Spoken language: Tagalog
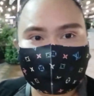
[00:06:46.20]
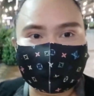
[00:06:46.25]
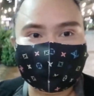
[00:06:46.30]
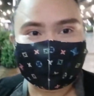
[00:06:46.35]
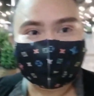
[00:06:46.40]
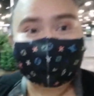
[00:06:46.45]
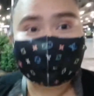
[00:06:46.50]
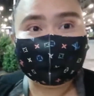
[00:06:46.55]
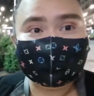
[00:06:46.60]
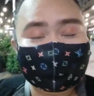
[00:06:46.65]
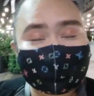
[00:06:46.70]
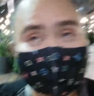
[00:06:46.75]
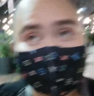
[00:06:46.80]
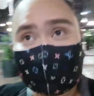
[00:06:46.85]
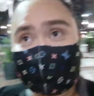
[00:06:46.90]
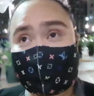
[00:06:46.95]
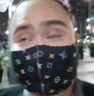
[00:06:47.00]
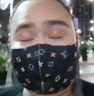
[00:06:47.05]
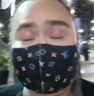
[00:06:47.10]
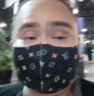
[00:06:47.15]
abot na ng
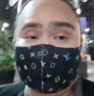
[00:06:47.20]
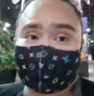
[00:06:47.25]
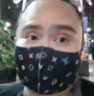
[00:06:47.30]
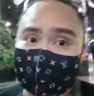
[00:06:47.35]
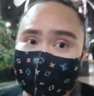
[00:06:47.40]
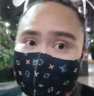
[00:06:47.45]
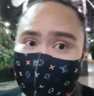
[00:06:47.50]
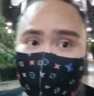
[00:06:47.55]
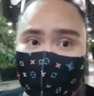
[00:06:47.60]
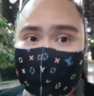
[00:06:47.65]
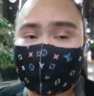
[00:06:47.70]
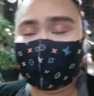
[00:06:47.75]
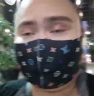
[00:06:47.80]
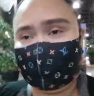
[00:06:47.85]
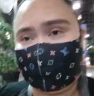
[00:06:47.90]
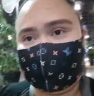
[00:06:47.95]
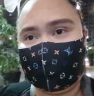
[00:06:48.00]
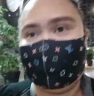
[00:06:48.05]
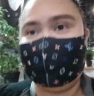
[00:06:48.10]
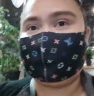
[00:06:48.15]
dilim, andito pa rin ako sa
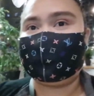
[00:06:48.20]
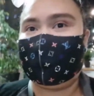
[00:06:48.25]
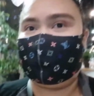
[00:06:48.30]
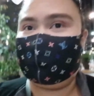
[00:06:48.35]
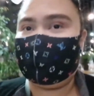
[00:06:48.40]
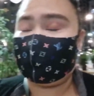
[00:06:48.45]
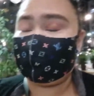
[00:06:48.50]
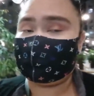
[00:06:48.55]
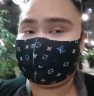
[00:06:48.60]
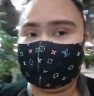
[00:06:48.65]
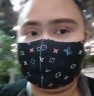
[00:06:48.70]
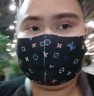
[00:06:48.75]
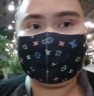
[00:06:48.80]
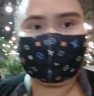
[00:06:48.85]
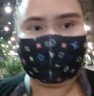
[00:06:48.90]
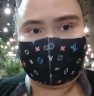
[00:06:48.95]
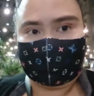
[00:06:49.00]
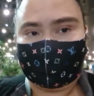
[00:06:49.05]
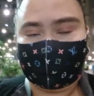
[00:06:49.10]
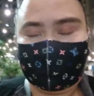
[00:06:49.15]
Eastwood. Sabi ko,
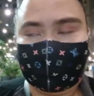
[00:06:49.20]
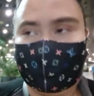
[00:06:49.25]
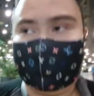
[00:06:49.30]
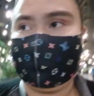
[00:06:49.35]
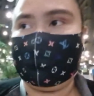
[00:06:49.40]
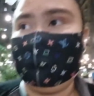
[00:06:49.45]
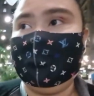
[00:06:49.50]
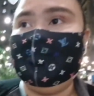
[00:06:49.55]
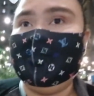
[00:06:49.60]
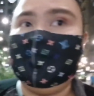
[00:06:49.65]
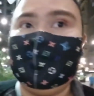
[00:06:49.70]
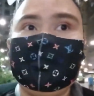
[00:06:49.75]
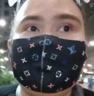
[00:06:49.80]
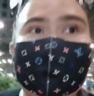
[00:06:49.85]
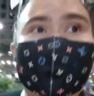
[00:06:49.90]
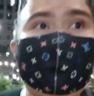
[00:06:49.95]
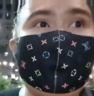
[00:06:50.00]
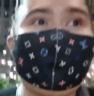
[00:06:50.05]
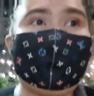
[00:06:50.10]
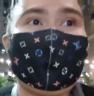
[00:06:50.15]
saglit lang ako eh.
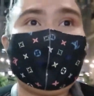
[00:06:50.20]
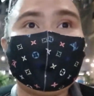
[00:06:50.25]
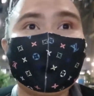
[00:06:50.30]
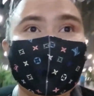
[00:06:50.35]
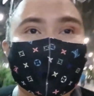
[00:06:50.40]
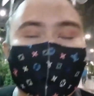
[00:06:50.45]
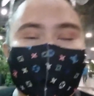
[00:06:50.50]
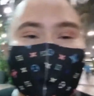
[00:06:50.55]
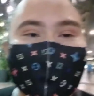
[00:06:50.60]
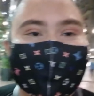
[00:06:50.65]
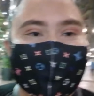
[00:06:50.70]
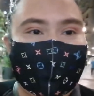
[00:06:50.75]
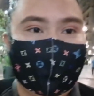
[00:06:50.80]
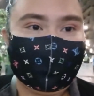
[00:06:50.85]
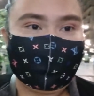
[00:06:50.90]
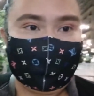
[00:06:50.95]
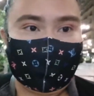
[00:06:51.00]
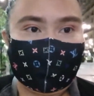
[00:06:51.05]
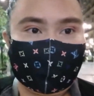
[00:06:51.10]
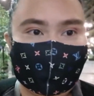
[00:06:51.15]
Pero nag-enjoy kami
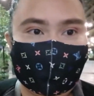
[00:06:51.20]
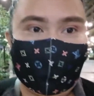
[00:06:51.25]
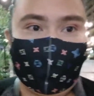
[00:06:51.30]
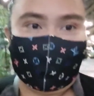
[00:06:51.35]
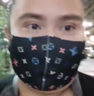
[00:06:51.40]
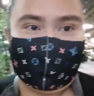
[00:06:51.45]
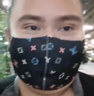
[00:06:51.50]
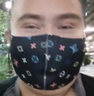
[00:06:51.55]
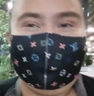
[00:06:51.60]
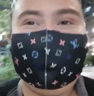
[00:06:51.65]
kaka-TikTok.